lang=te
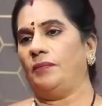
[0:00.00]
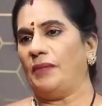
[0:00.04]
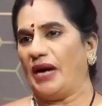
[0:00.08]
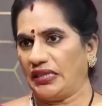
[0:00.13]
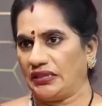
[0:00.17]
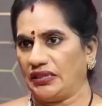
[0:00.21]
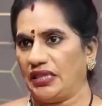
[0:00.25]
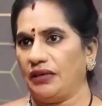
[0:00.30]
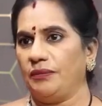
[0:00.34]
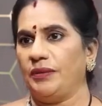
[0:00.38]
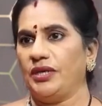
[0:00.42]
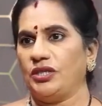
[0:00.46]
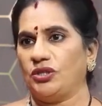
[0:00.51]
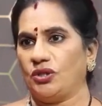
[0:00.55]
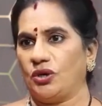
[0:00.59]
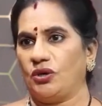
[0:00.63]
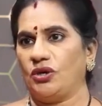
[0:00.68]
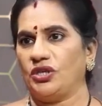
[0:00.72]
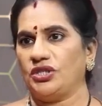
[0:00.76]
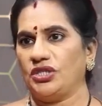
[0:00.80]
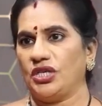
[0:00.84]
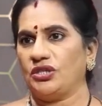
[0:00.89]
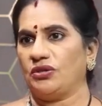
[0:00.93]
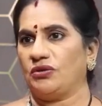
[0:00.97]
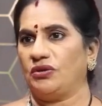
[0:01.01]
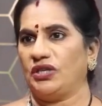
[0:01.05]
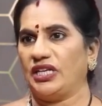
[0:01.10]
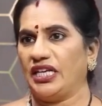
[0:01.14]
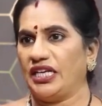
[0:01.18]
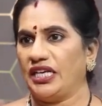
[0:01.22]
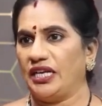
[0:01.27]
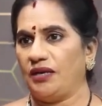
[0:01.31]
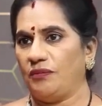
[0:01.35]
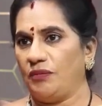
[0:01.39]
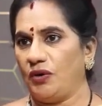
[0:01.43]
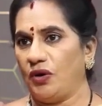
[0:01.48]
మాత్రమే చోటు
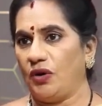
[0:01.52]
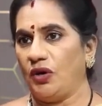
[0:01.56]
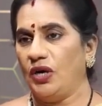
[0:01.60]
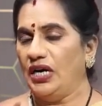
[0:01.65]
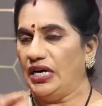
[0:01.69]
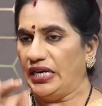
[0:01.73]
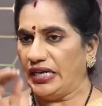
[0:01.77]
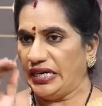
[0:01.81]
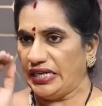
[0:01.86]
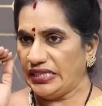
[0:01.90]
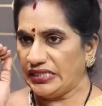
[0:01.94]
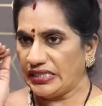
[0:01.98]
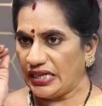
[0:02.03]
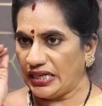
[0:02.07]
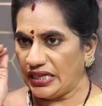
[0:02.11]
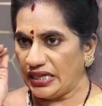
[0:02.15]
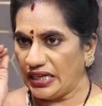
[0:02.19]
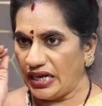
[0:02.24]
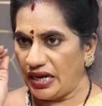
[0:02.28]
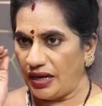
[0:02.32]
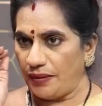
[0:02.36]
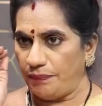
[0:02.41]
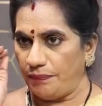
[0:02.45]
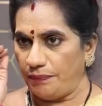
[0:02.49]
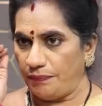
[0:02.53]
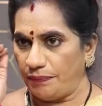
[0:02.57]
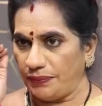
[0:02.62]
చేసుకుంటాయేమో నిజంగా